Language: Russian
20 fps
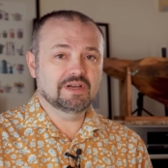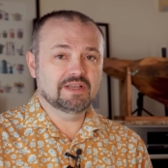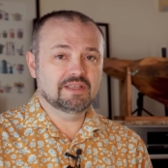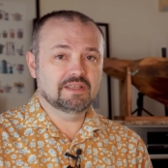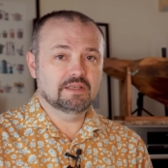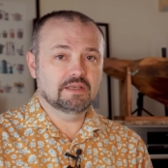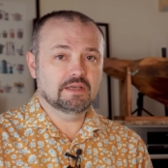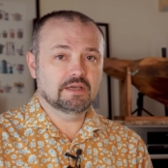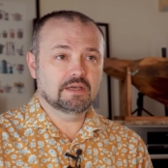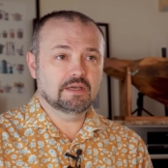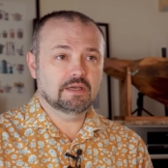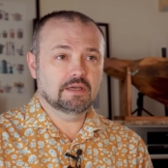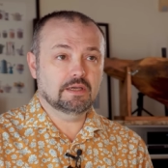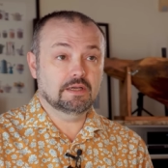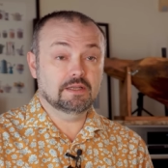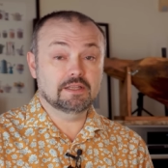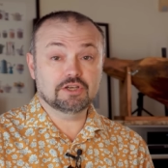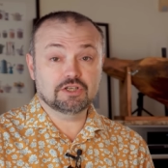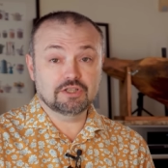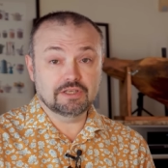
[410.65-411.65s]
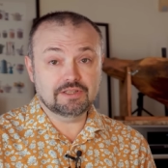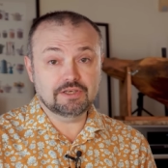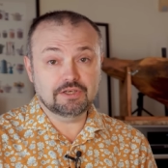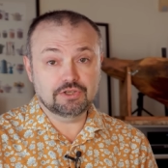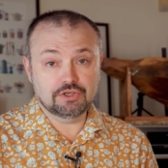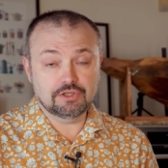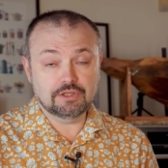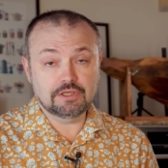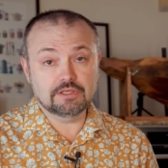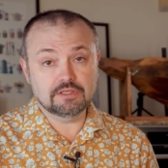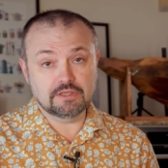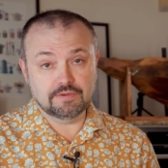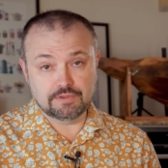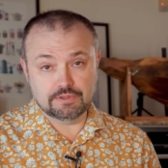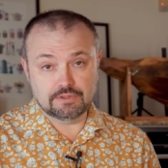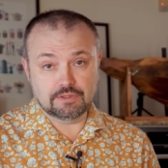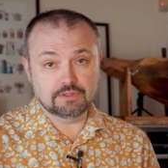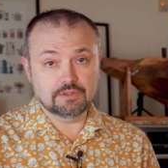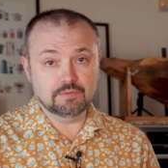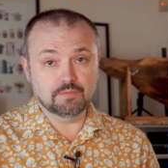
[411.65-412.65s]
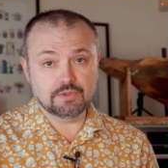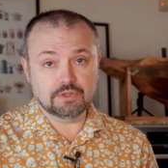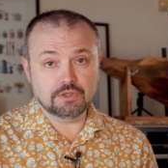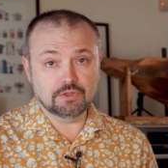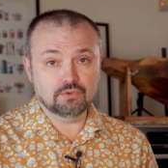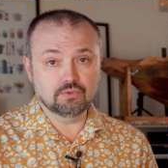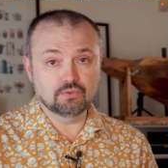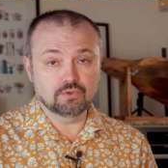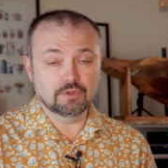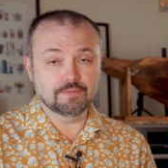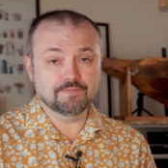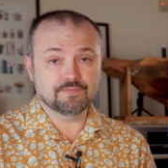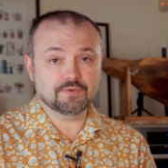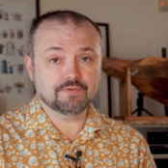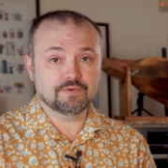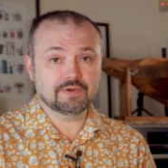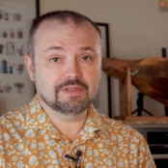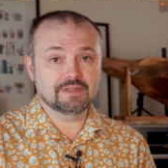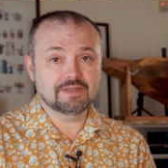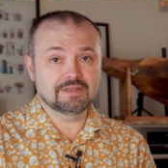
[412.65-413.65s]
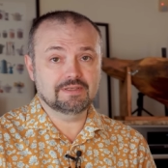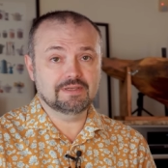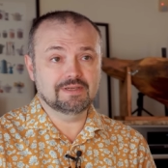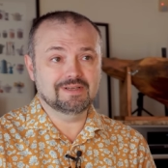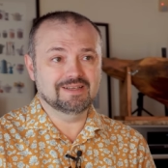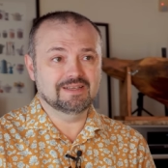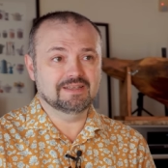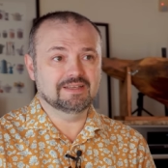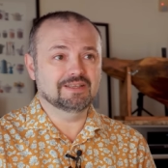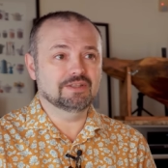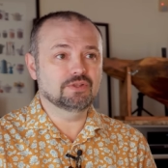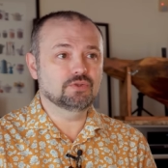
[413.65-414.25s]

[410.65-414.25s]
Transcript: дня или даже на 3-4, зависит от температуры в холодильнике.